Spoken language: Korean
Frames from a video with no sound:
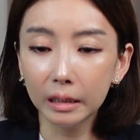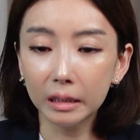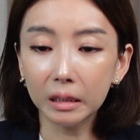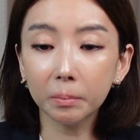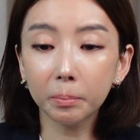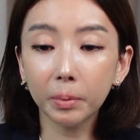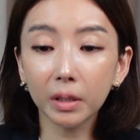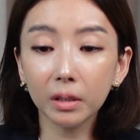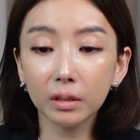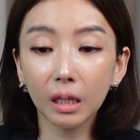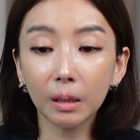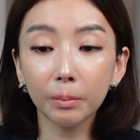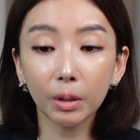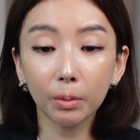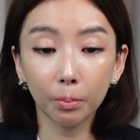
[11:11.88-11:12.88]

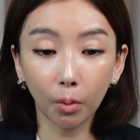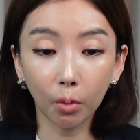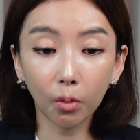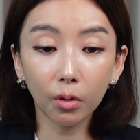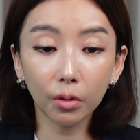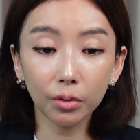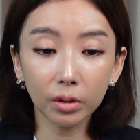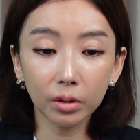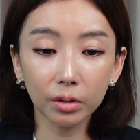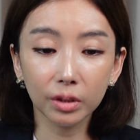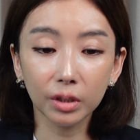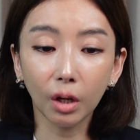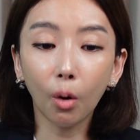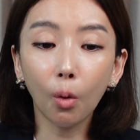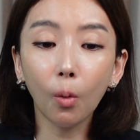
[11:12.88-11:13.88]
특별사면
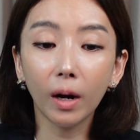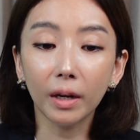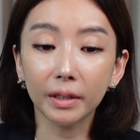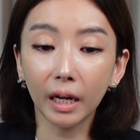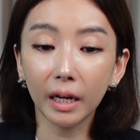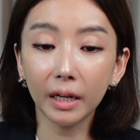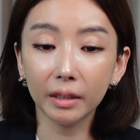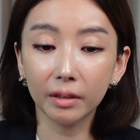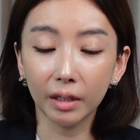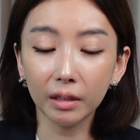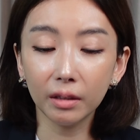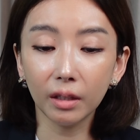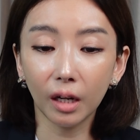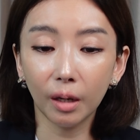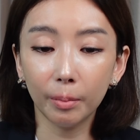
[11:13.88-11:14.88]
복권은 여와 야의
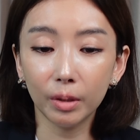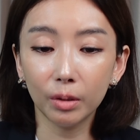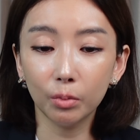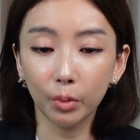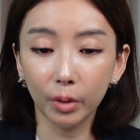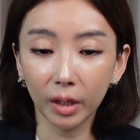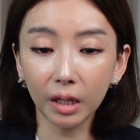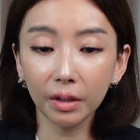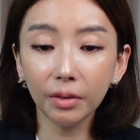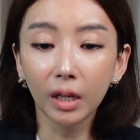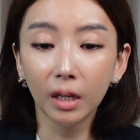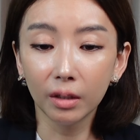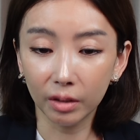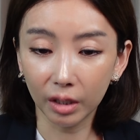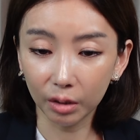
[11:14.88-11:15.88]
대타별 위한
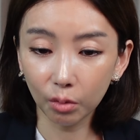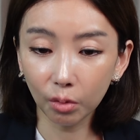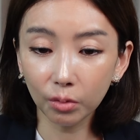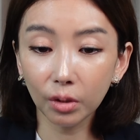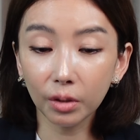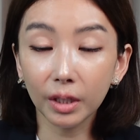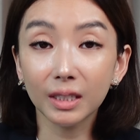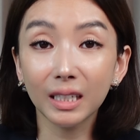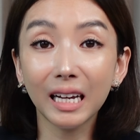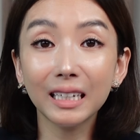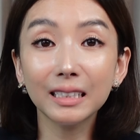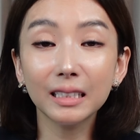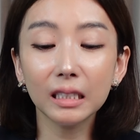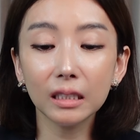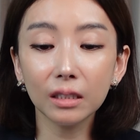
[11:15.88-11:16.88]
대통령의
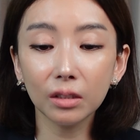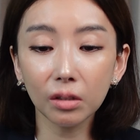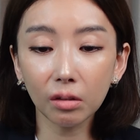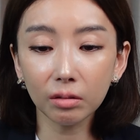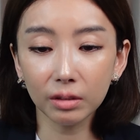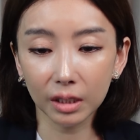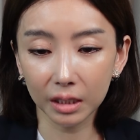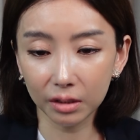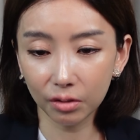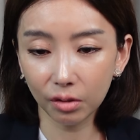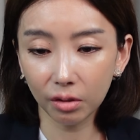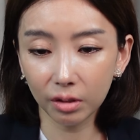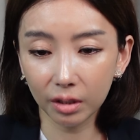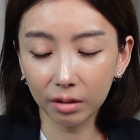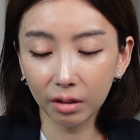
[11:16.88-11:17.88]
상징적
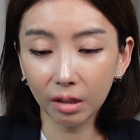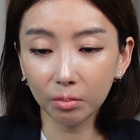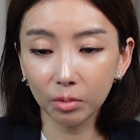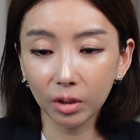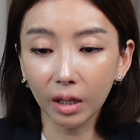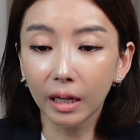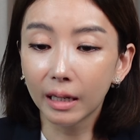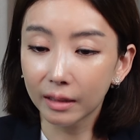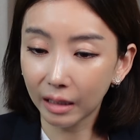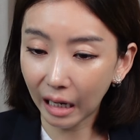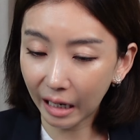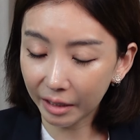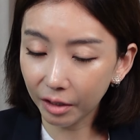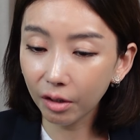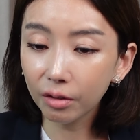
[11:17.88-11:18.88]
제스처이기 때문에
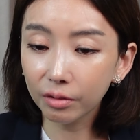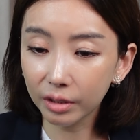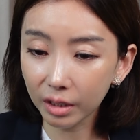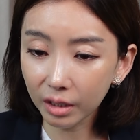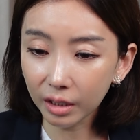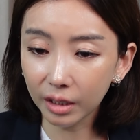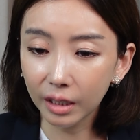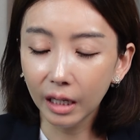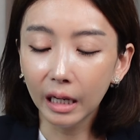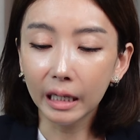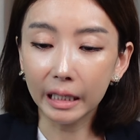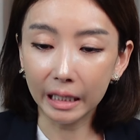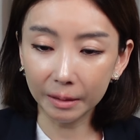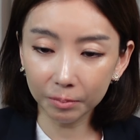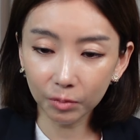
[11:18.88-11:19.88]
당연히
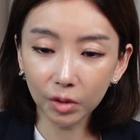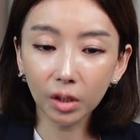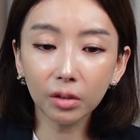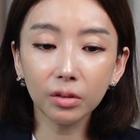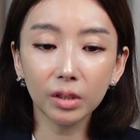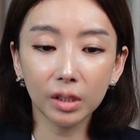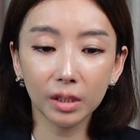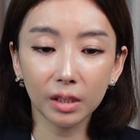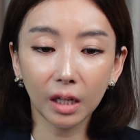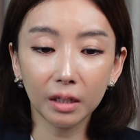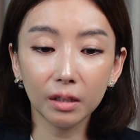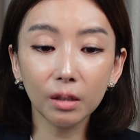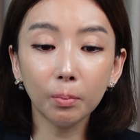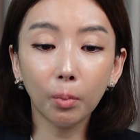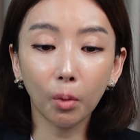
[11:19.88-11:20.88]
김 전
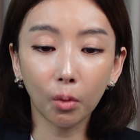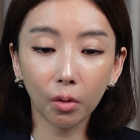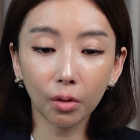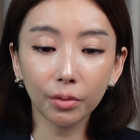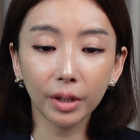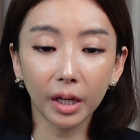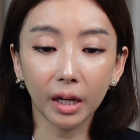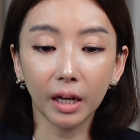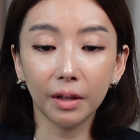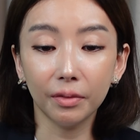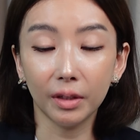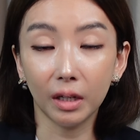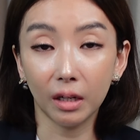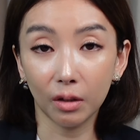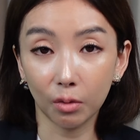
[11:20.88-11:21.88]
지사를 복권해야
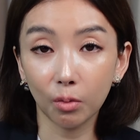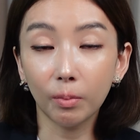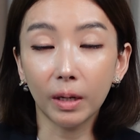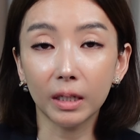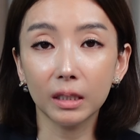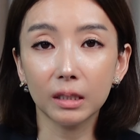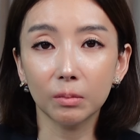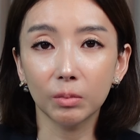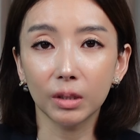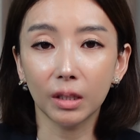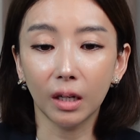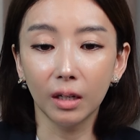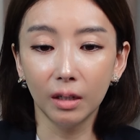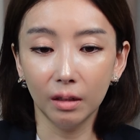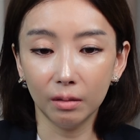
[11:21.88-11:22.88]
한다고
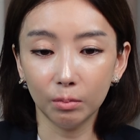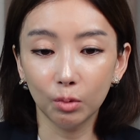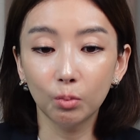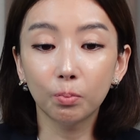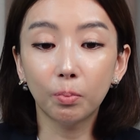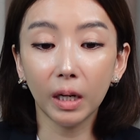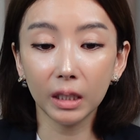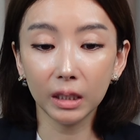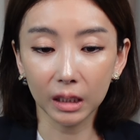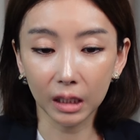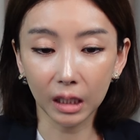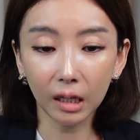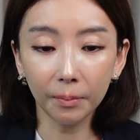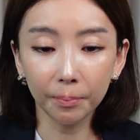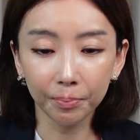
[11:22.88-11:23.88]
말했습니다.
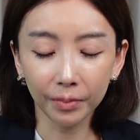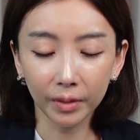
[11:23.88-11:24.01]
문파니까.